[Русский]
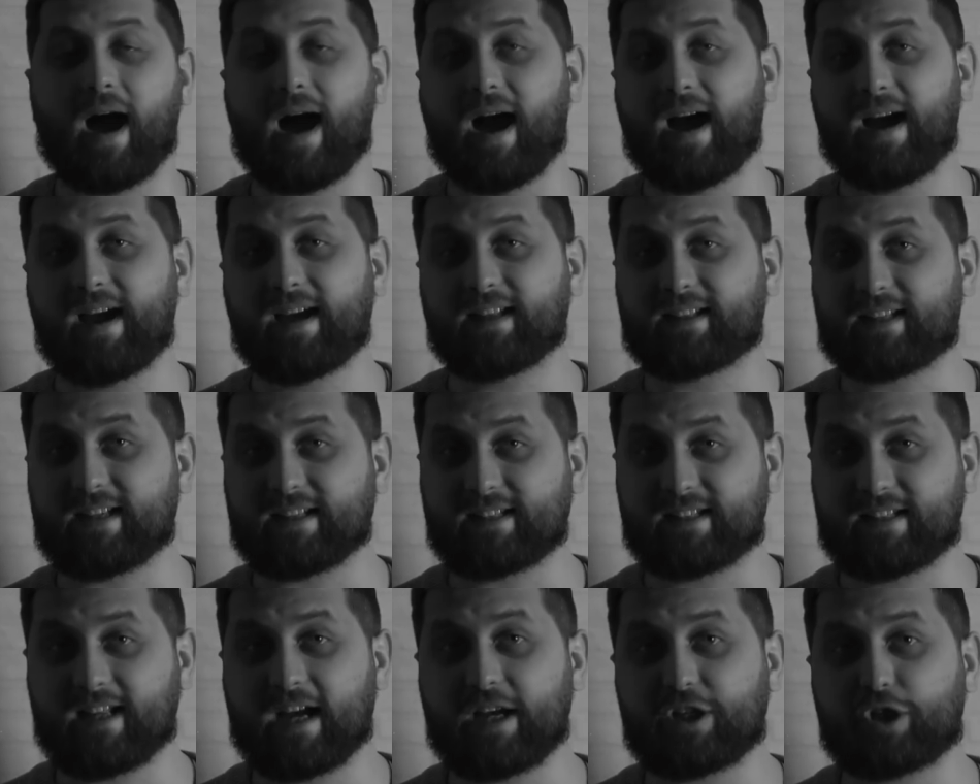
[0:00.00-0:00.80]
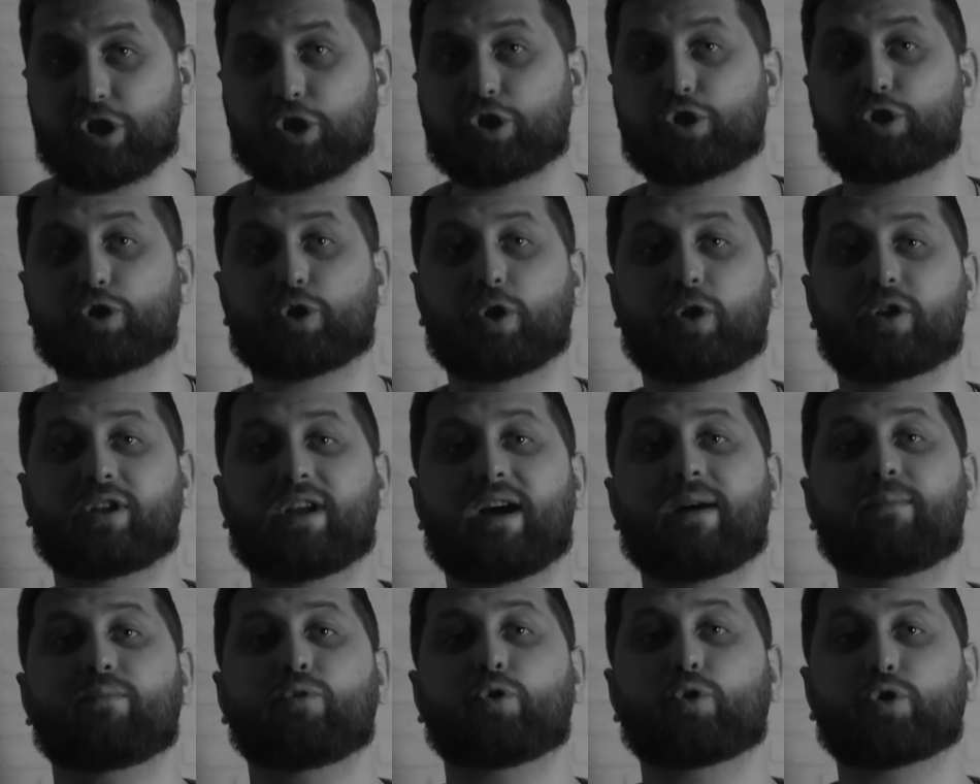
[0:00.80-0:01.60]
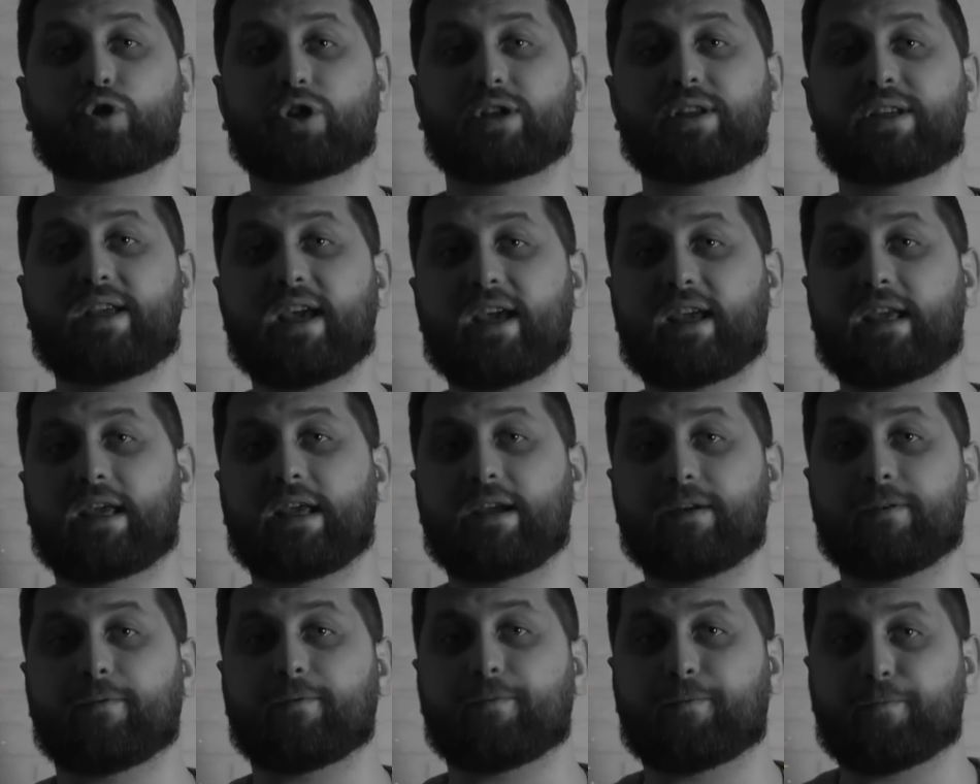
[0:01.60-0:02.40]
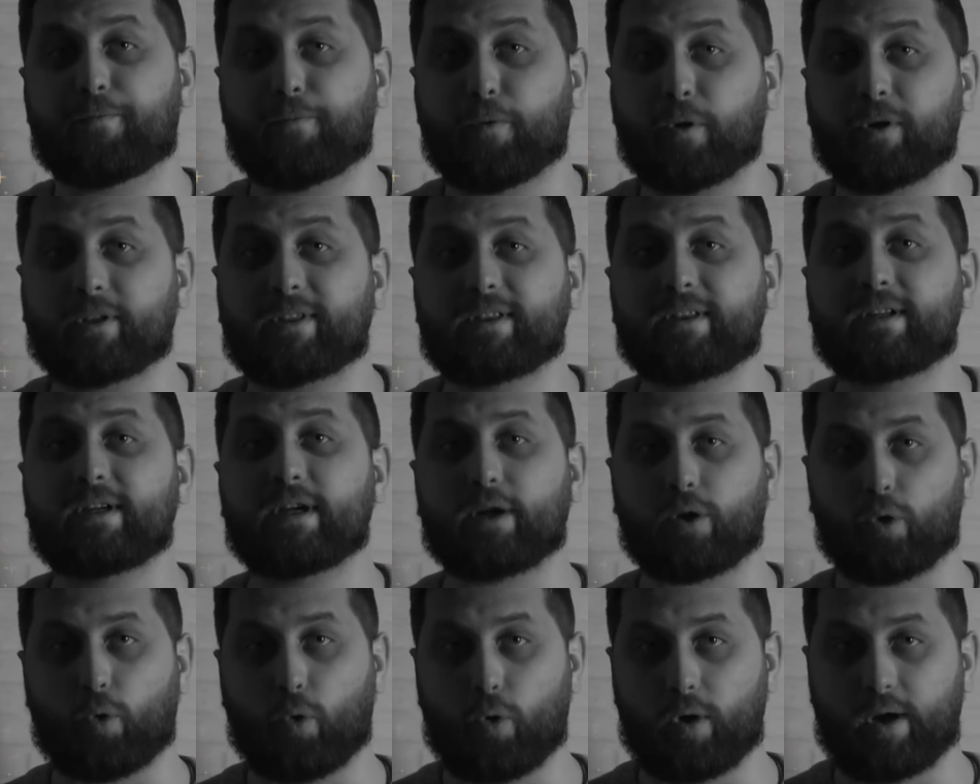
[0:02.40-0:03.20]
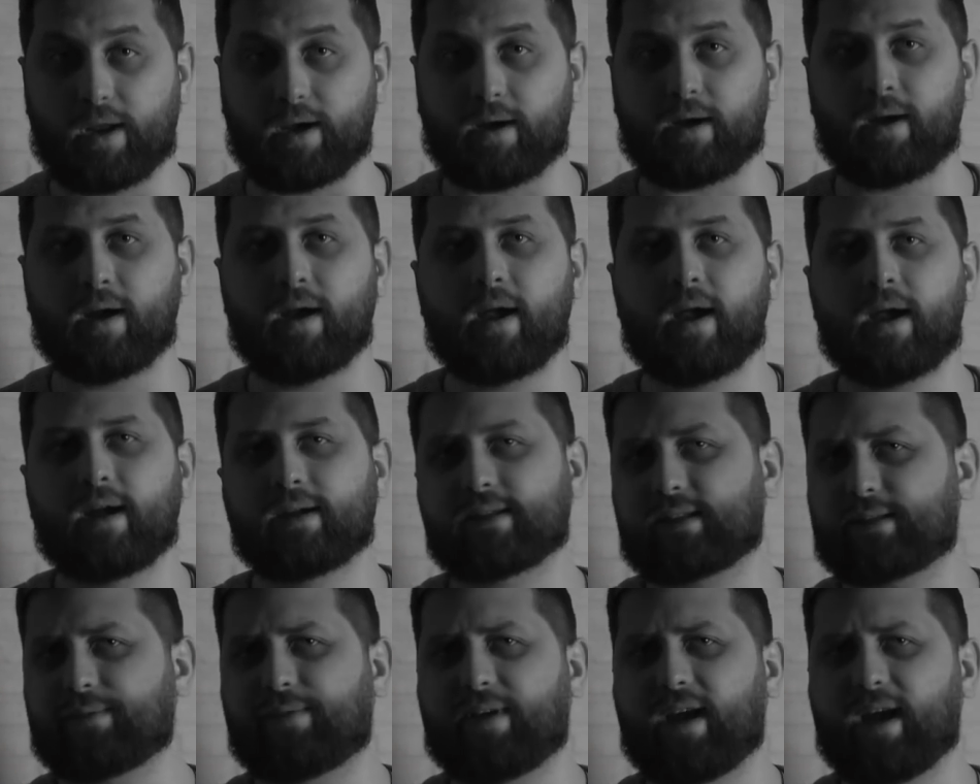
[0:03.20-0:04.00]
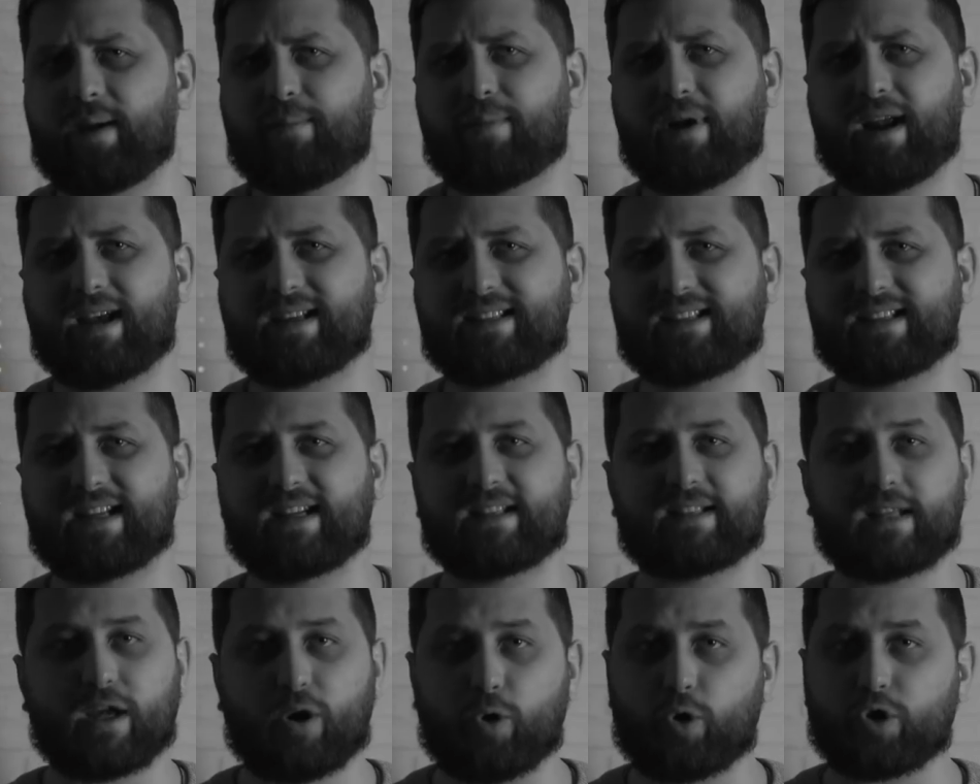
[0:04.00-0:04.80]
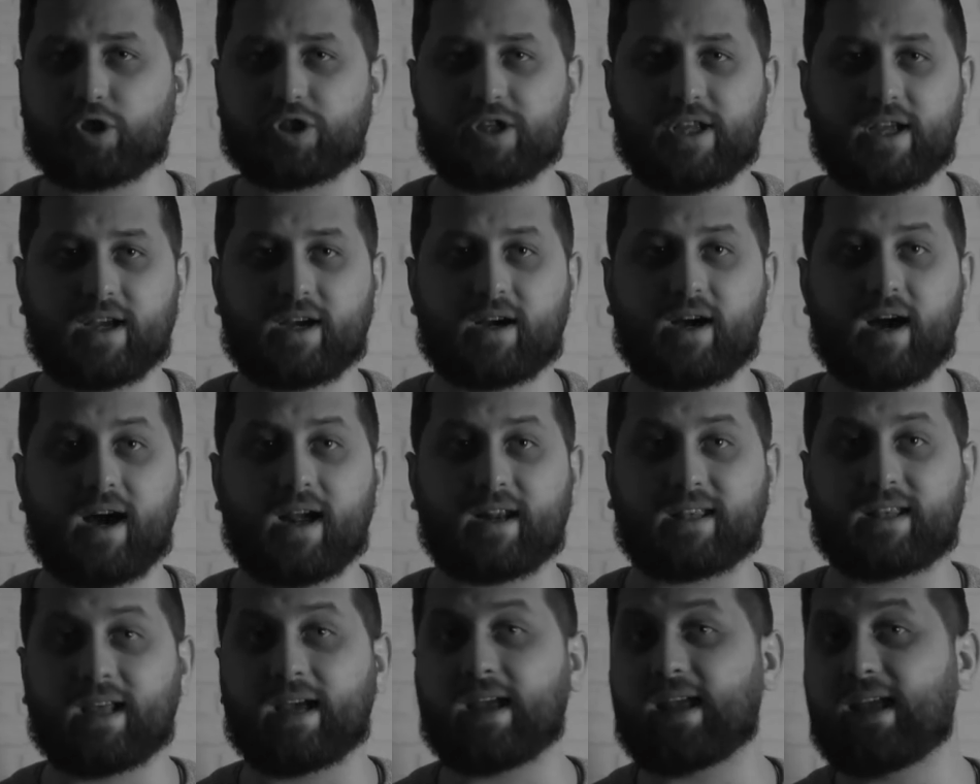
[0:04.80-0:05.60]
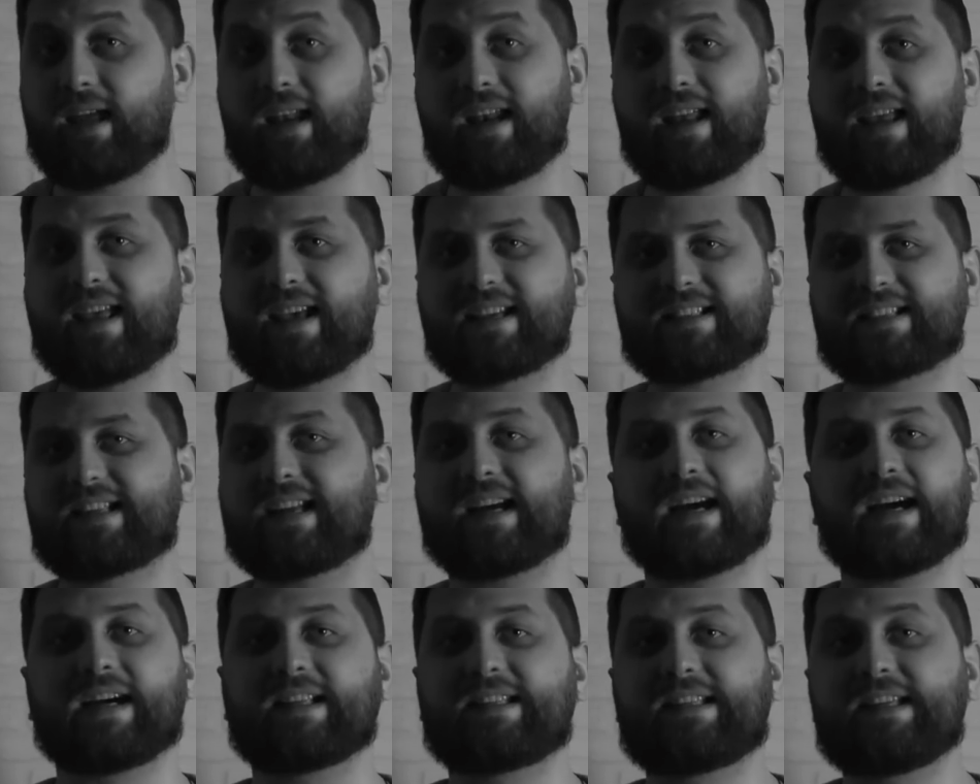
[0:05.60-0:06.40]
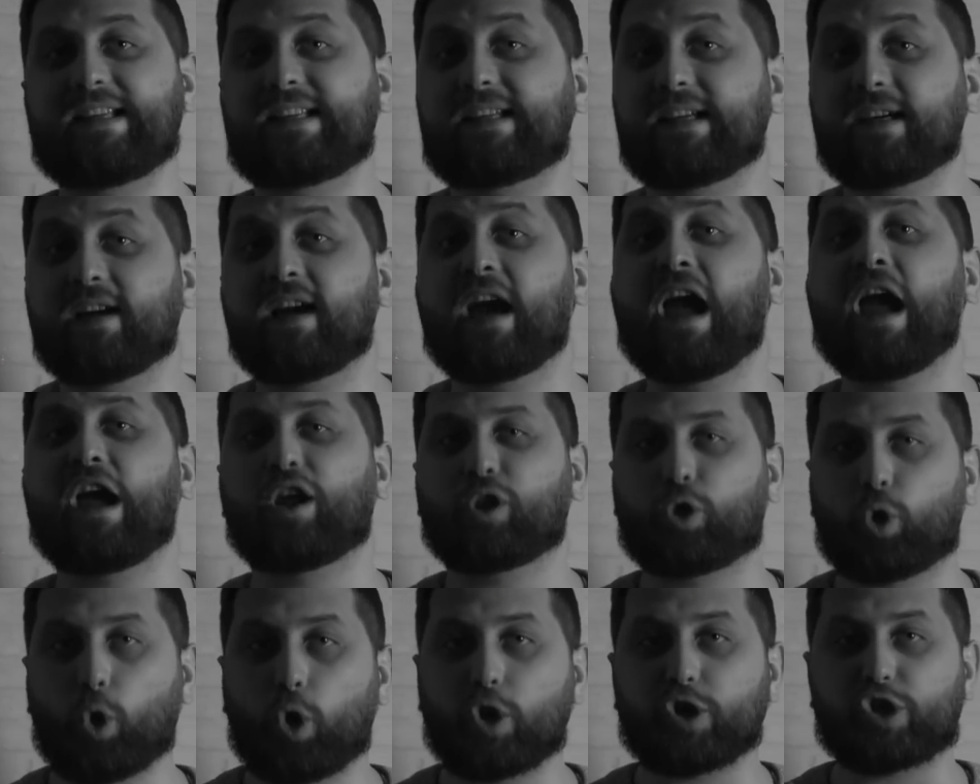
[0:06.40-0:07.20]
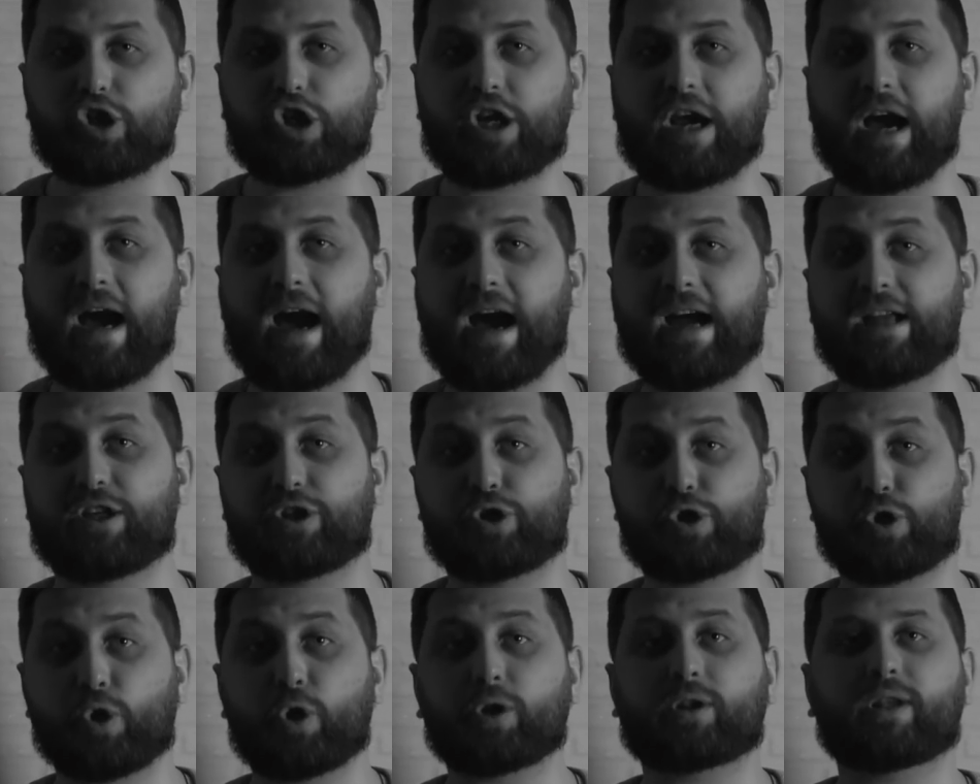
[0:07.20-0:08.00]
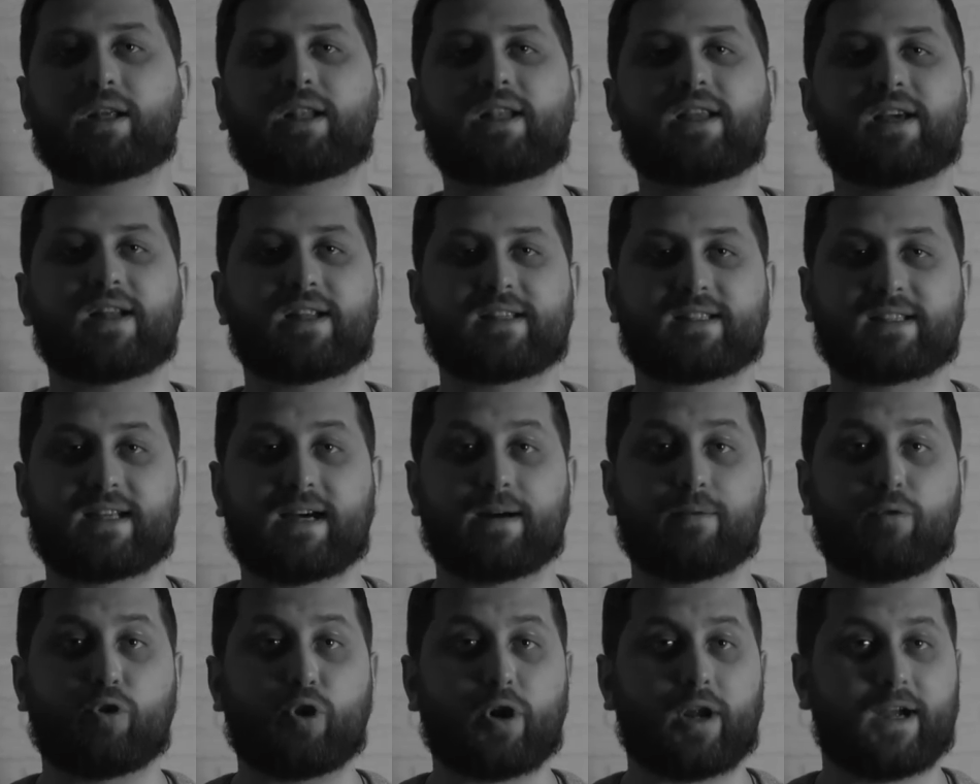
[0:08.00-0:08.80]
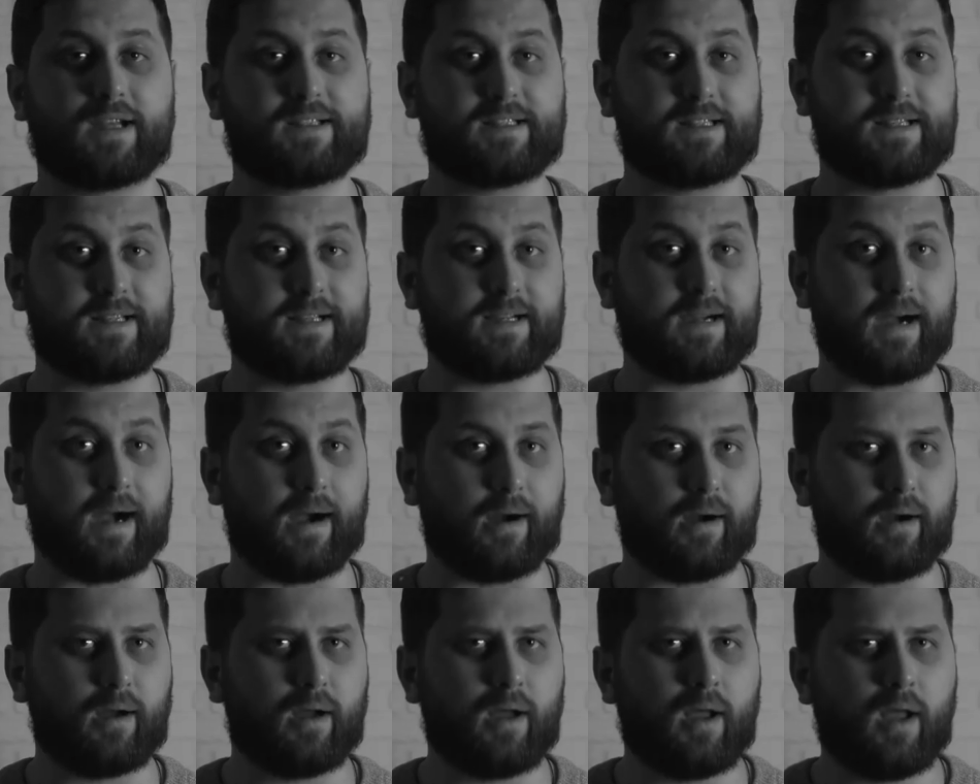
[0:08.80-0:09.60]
А это значит, что нам нужен некий вводный ролик, своеобразная дорожная карта или, если хотите, точка отсчета для разговора о деньгах.